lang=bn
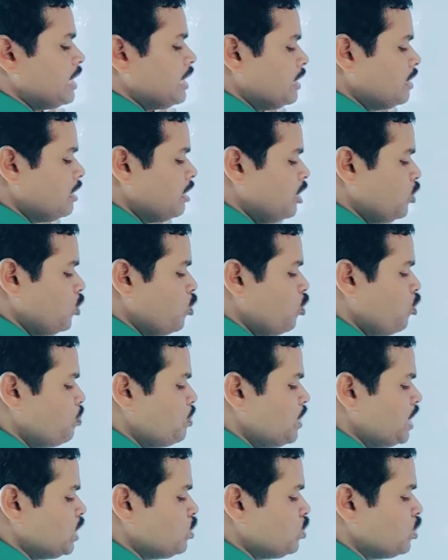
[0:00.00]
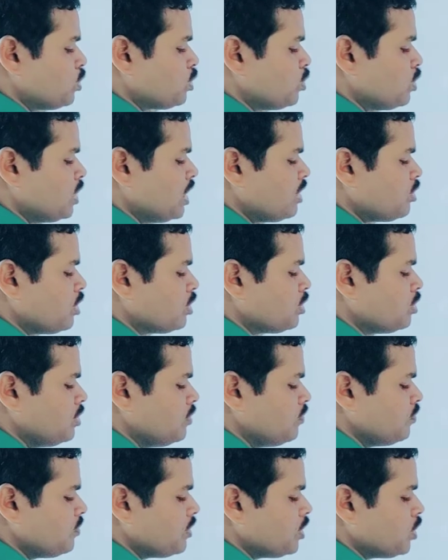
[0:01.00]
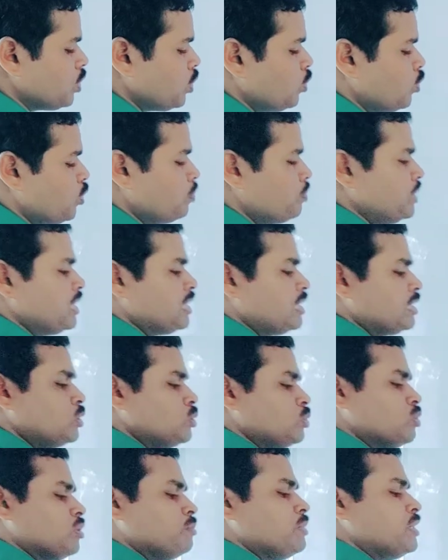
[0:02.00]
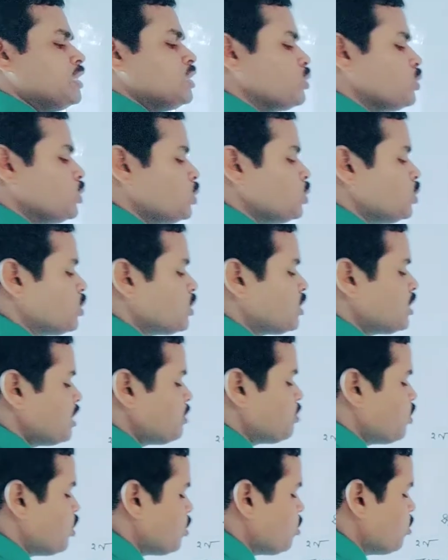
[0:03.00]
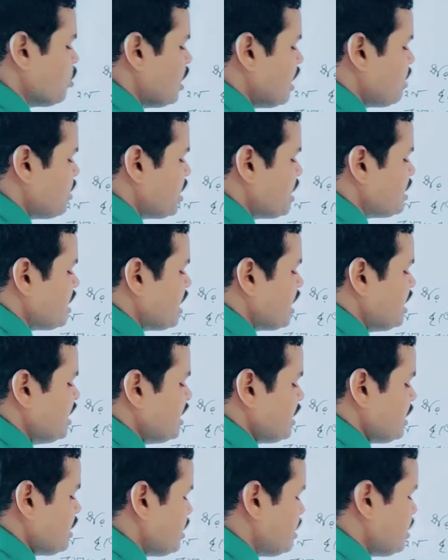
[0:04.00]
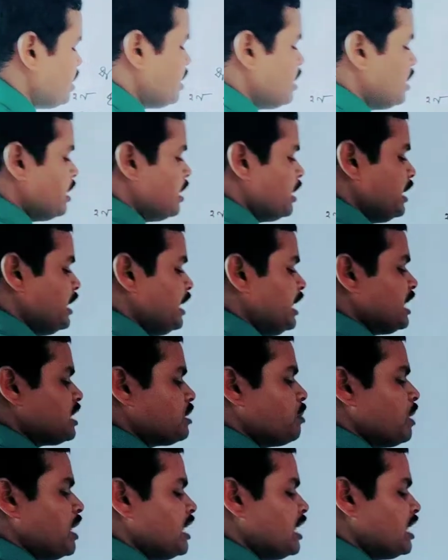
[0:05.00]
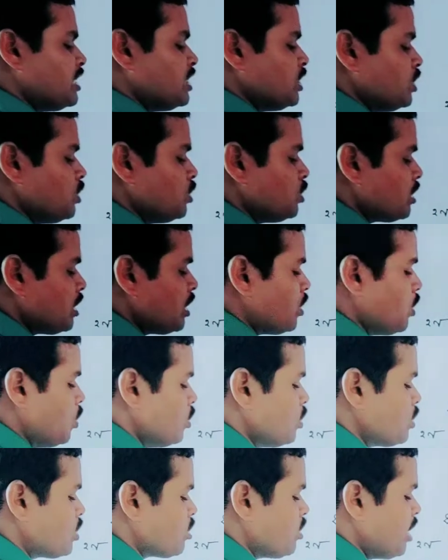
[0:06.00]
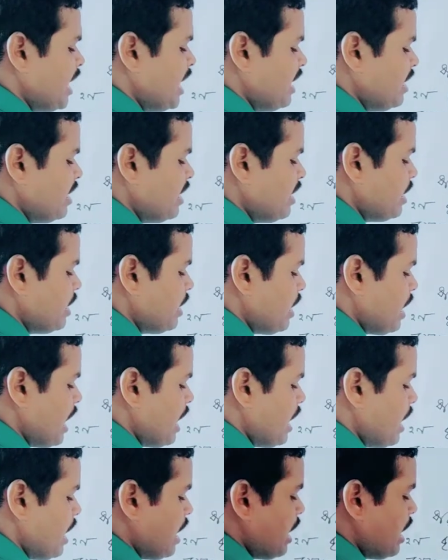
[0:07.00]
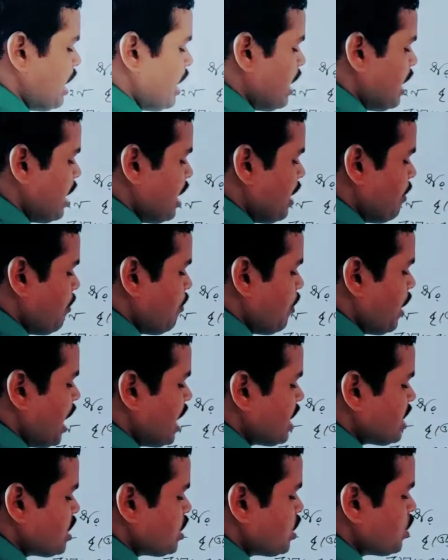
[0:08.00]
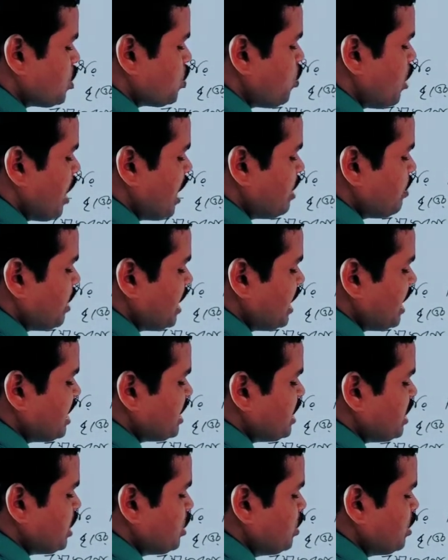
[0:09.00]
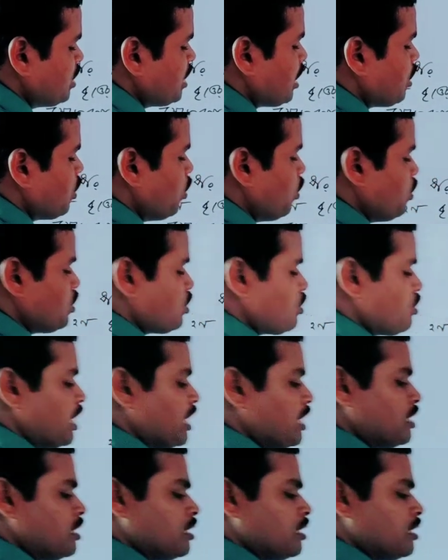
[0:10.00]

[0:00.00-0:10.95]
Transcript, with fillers: তাহলে ওপি দূরত্বটা কত ওপি দুটো বিন্দু দূরত্বের ফর্মুলা আমরা জানি এক্স মাইনাস জিরো তার হোল স্কোয়ার প্লাস ওয়াই মাইনাস জিরো তার হোল স্কোয়ার